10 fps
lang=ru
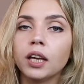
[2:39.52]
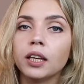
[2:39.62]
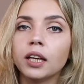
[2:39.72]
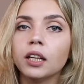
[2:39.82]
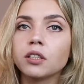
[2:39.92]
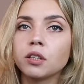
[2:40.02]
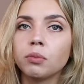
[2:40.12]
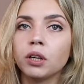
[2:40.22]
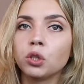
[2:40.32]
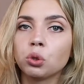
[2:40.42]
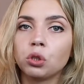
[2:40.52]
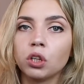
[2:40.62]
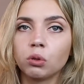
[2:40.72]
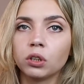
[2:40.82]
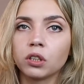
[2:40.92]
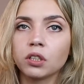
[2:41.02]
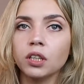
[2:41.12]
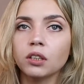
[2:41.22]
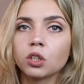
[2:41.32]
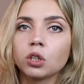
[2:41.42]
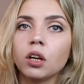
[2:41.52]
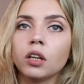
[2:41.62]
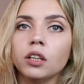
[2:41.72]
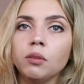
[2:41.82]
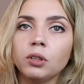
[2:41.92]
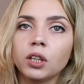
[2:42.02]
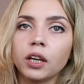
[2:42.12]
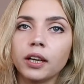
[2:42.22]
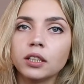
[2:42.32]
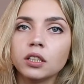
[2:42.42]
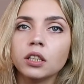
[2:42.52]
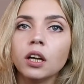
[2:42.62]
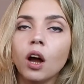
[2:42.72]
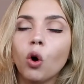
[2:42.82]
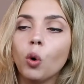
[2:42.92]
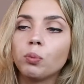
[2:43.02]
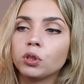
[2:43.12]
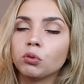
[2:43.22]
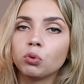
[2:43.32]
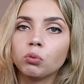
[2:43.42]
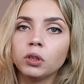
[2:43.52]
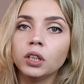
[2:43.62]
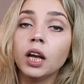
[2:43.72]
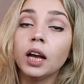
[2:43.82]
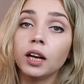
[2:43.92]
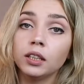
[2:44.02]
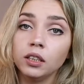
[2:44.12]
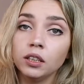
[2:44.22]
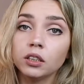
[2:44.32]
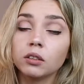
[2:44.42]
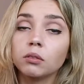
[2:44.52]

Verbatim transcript: Я для себя еще три года назад нашла именно эти, OptiWoman, они